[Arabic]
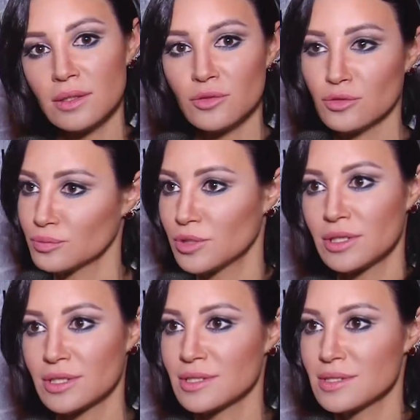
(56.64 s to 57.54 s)
أديته
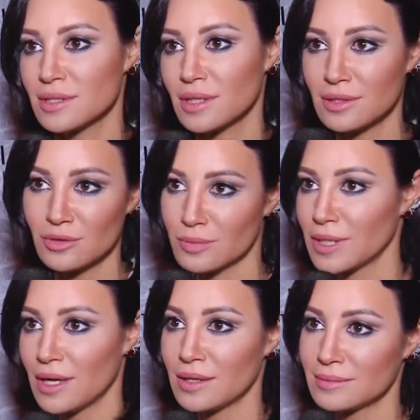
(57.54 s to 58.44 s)
بظهر إيدي أديته
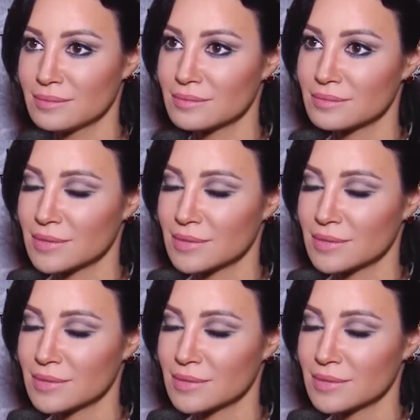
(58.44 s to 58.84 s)
بالقلم